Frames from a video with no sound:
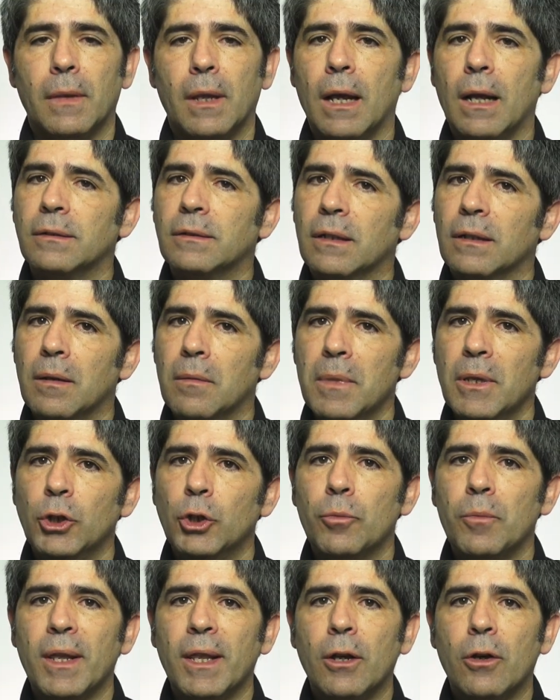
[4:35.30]
El
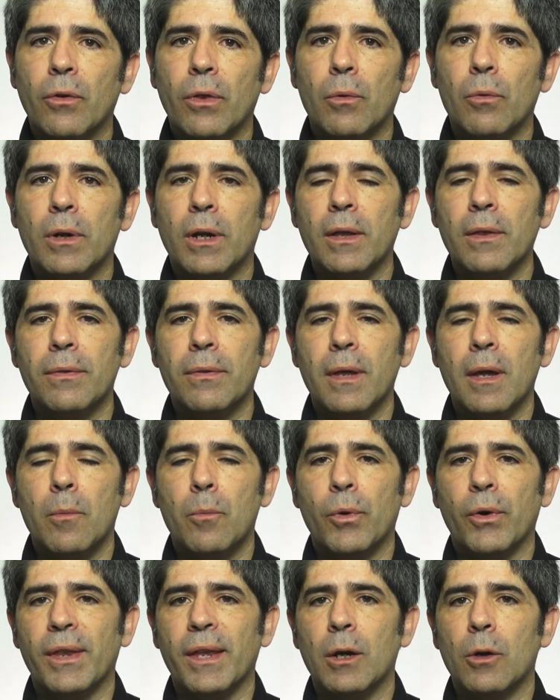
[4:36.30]
tratamiento médico de
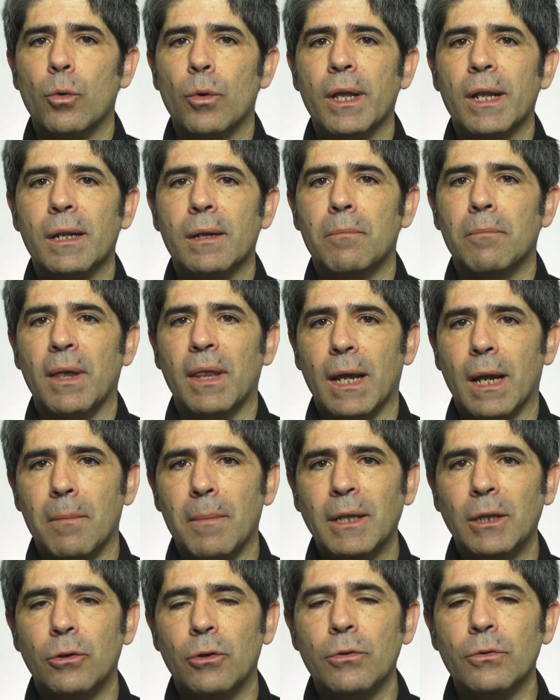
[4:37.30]
urgencia puede incluir
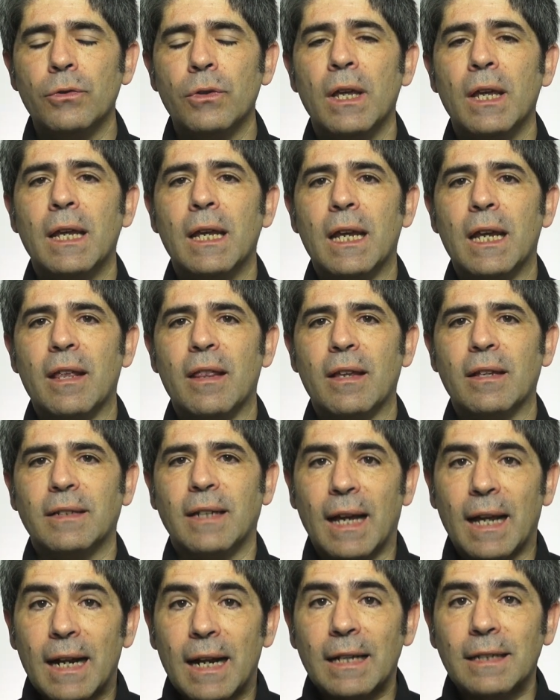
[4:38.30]
medicamentos y
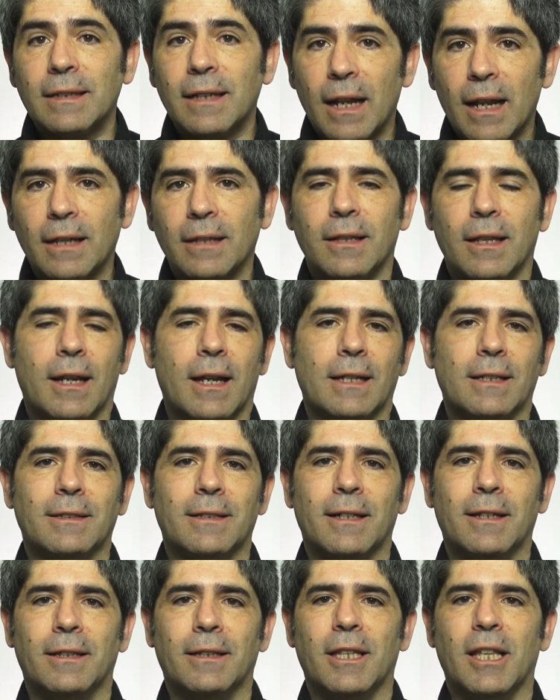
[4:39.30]
descargas
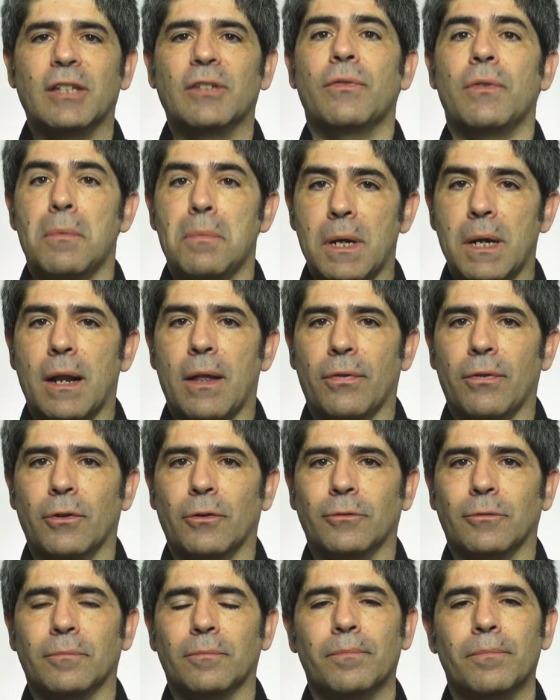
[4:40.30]
eléctricas,
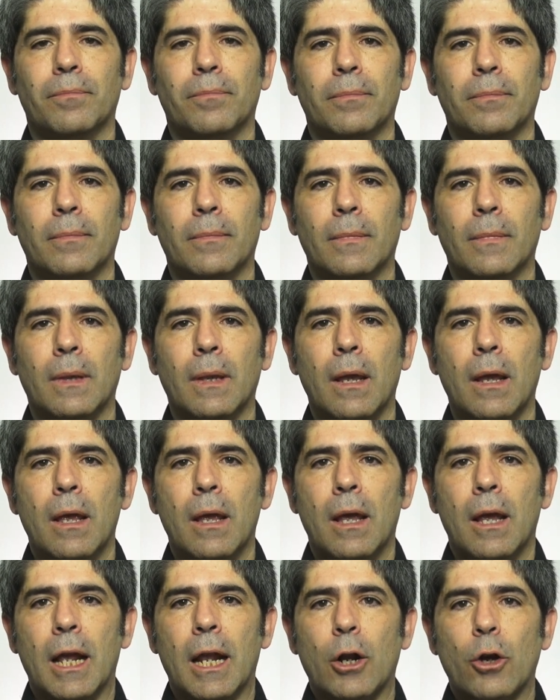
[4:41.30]
desfibrilación,
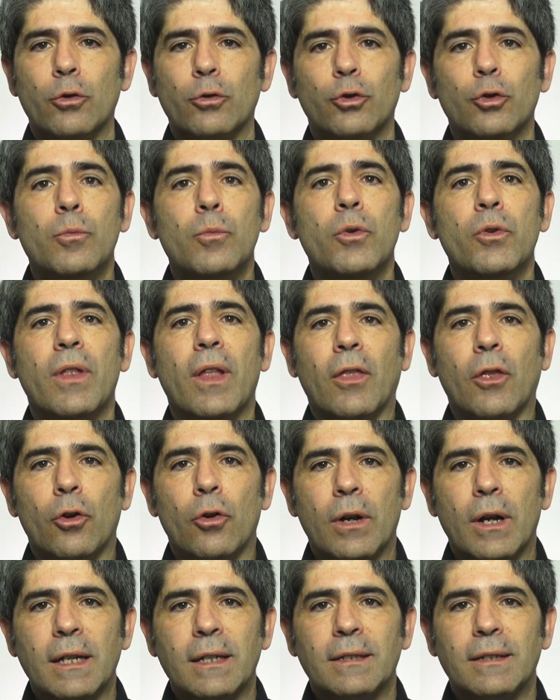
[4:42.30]
el consumo de
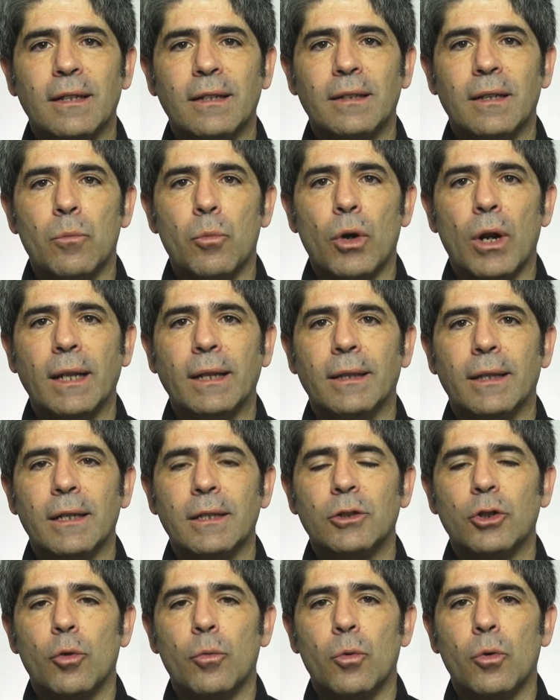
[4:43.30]
drogas
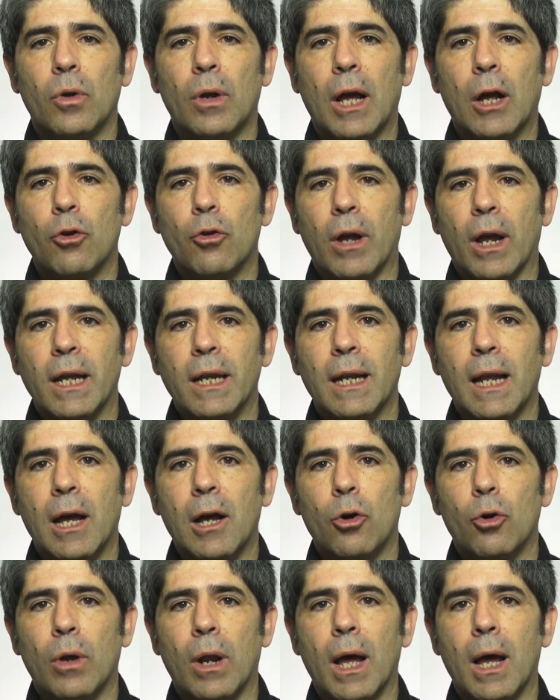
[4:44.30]
estimulantes como la
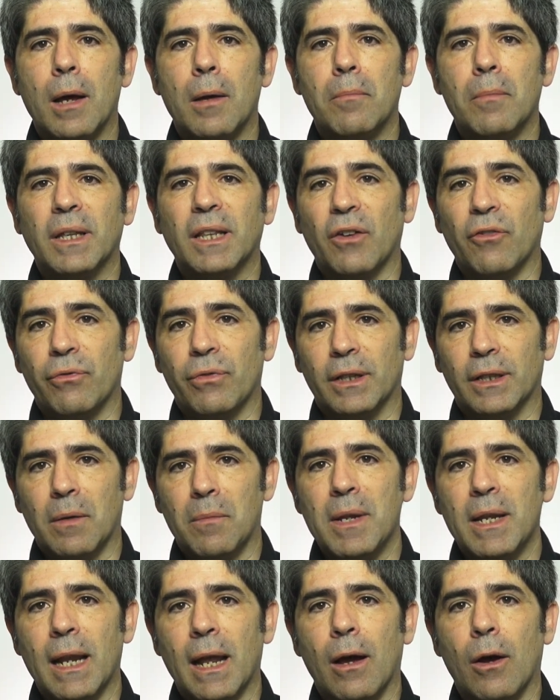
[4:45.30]
cocaína o la
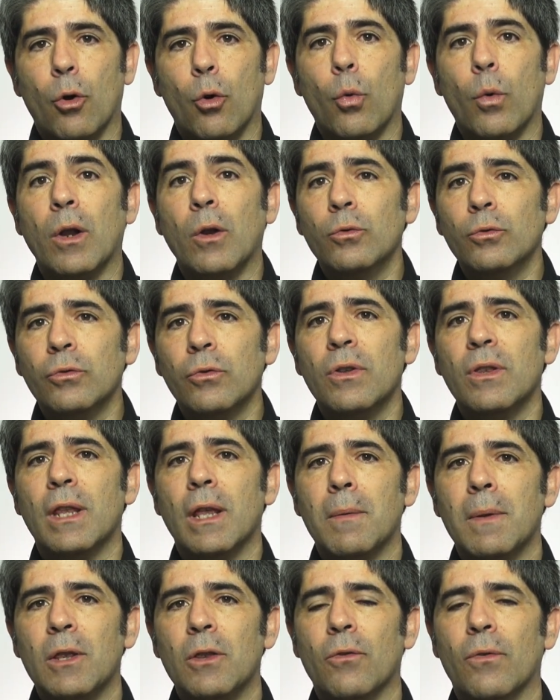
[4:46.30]
metanfetamina o el uso
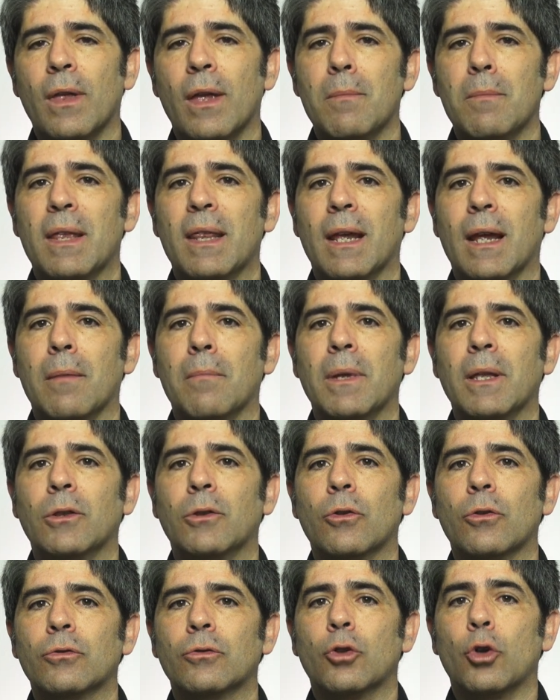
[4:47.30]
indebido de
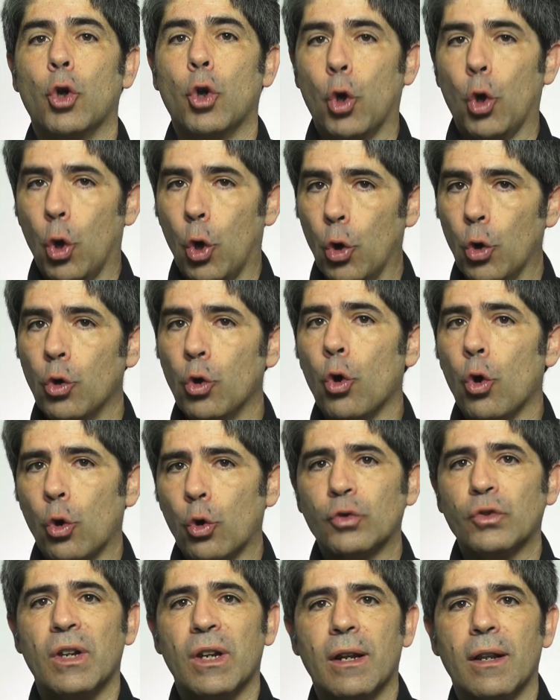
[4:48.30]
medicamentos con
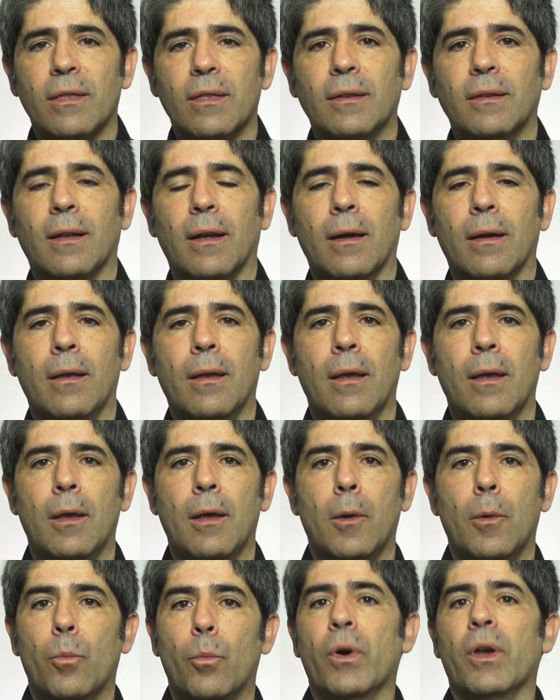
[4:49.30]
o sin receta
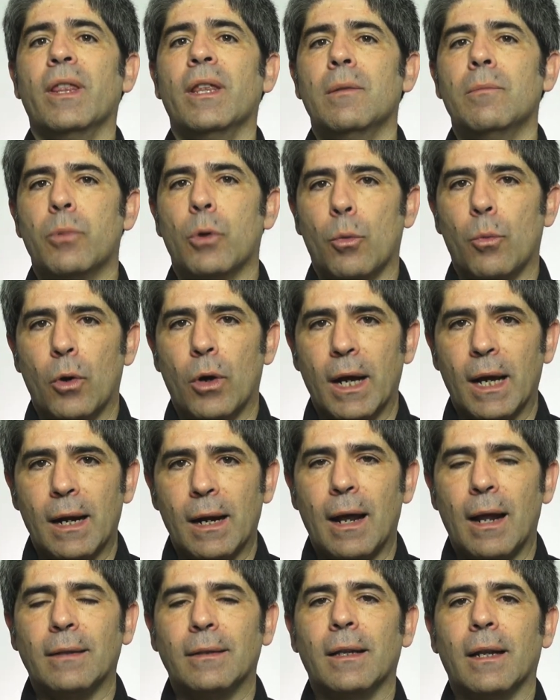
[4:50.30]
pueden
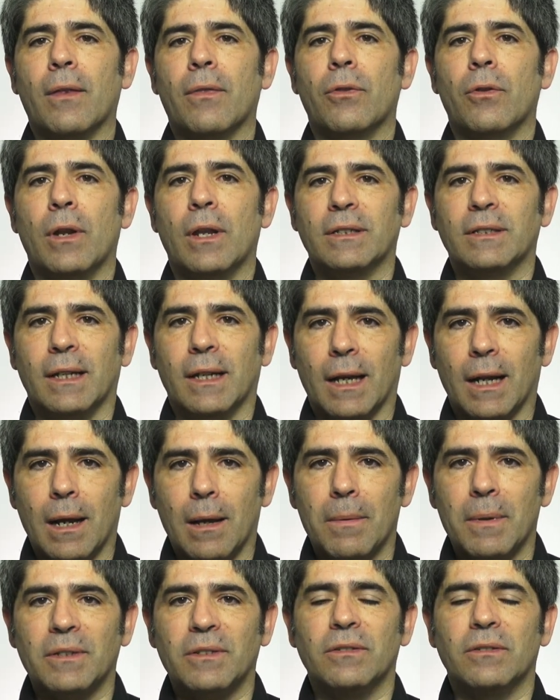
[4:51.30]
provocar alteraciones
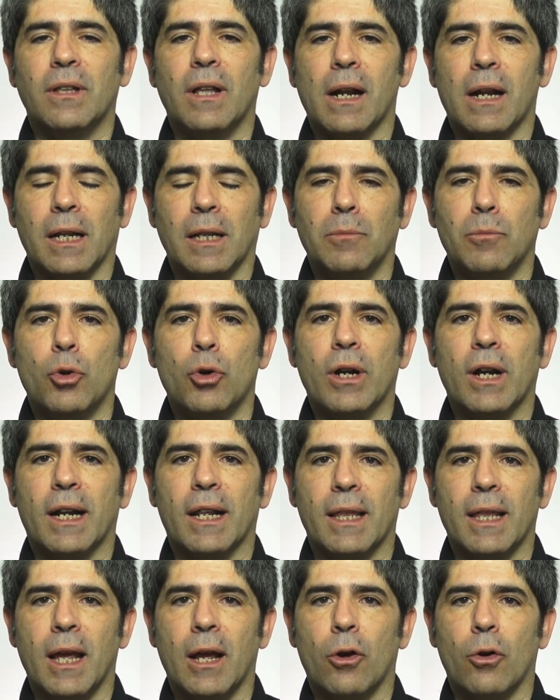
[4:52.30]
graves del ritmo
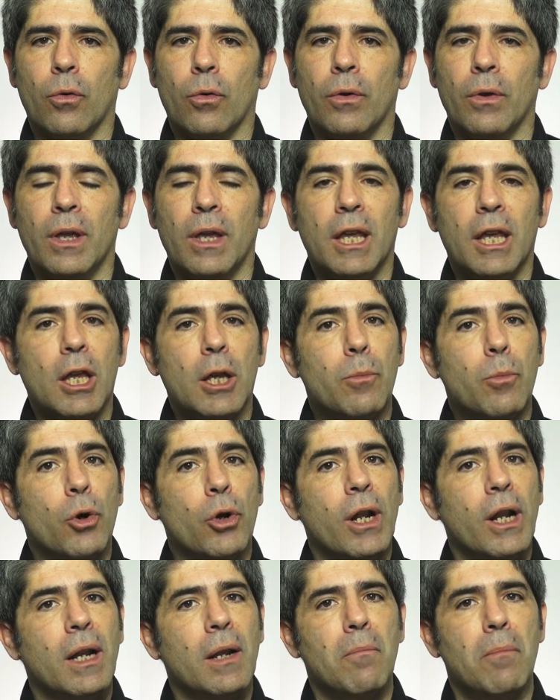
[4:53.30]
cardíaco y
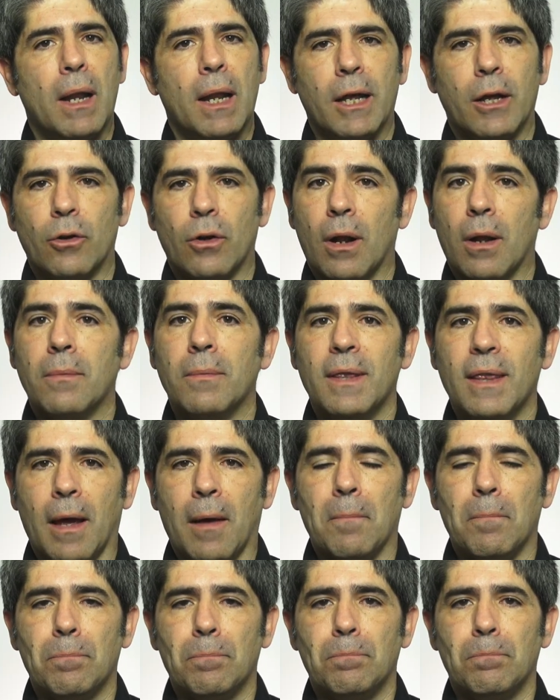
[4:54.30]
poner en peligro la
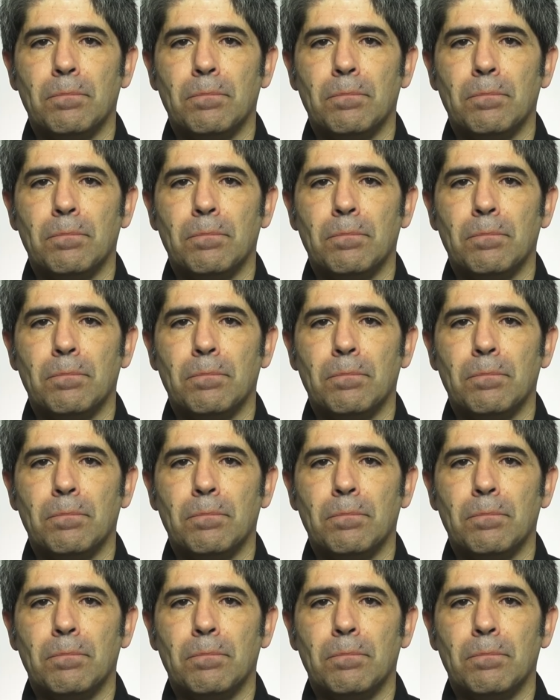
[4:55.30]
vida.